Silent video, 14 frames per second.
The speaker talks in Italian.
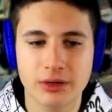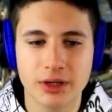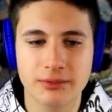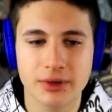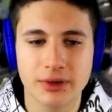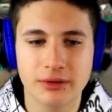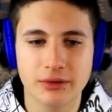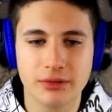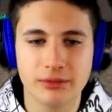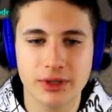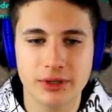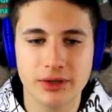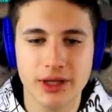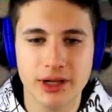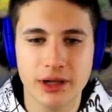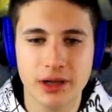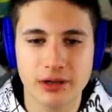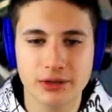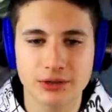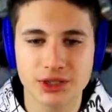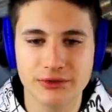hanno chiamato nome? Non era
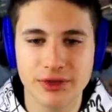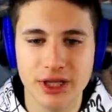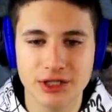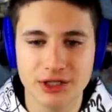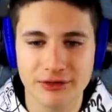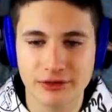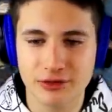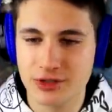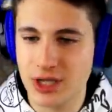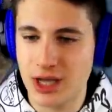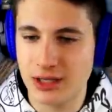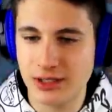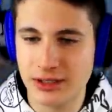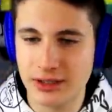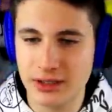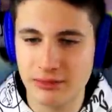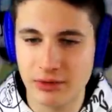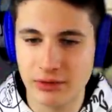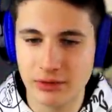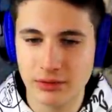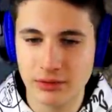crocevia Cianfrusaglie
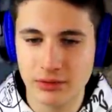tipo?